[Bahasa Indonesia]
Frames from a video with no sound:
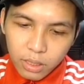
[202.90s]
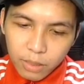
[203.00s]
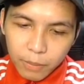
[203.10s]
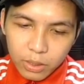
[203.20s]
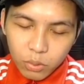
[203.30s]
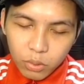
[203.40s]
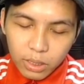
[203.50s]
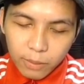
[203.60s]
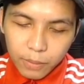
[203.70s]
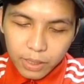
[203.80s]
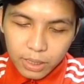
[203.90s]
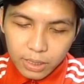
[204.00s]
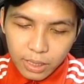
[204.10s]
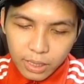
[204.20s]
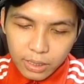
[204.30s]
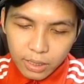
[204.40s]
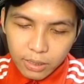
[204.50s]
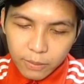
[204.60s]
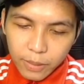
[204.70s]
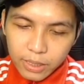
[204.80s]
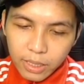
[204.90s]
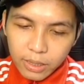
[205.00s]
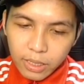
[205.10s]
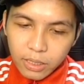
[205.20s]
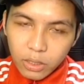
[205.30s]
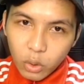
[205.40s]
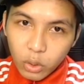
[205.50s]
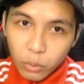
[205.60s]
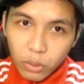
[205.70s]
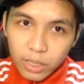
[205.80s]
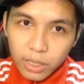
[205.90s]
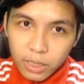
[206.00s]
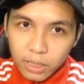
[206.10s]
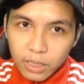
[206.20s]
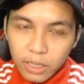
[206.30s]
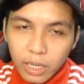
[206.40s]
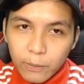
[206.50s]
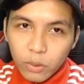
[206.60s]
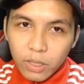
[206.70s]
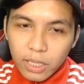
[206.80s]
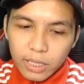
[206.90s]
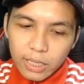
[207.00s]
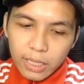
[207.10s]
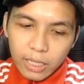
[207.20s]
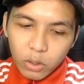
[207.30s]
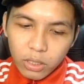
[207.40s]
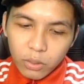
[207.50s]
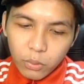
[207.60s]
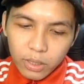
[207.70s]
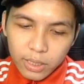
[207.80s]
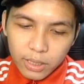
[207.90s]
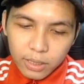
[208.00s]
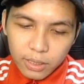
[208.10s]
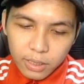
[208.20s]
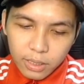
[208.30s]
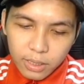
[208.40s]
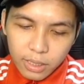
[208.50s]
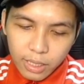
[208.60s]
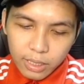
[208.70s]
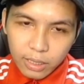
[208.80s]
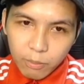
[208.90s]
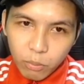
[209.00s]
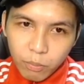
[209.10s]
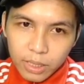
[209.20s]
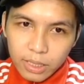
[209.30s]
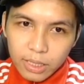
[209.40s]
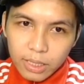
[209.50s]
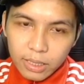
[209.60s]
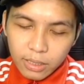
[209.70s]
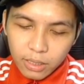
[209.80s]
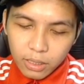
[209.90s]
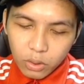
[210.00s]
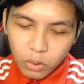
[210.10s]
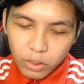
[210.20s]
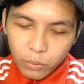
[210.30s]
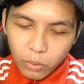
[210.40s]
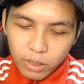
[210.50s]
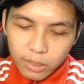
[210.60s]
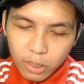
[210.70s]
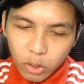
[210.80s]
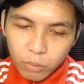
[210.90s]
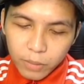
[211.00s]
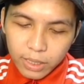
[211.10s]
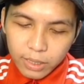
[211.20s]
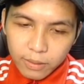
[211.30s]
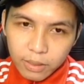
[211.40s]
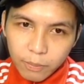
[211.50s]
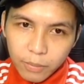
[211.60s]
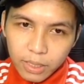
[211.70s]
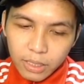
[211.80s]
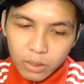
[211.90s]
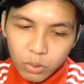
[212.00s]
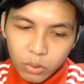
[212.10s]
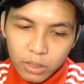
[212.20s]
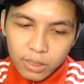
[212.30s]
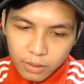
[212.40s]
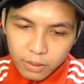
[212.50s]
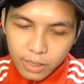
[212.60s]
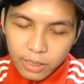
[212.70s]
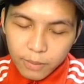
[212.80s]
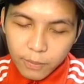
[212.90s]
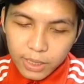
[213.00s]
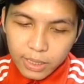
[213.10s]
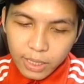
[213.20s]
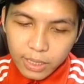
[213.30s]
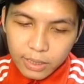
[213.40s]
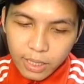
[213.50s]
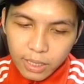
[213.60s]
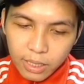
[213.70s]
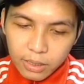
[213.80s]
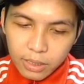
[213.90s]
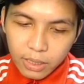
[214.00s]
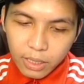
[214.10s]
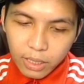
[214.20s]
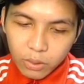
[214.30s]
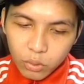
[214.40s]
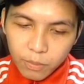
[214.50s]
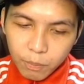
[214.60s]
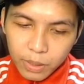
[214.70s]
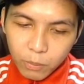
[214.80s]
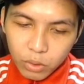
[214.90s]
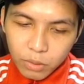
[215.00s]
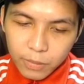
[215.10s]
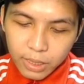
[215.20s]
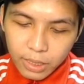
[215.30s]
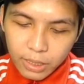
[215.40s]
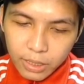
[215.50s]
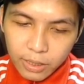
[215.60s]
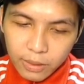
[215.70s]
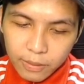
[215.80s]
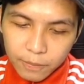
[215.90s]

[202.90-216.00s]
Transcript: Lepas tu kita pergi saja di bagian Touch and Go e-wallet. Kamu klik reload e-wallet dan kamu pergi di Touch and Go e-wallet reload pin seperti itu. Jadi bagi saya sekarang 349 ringgit.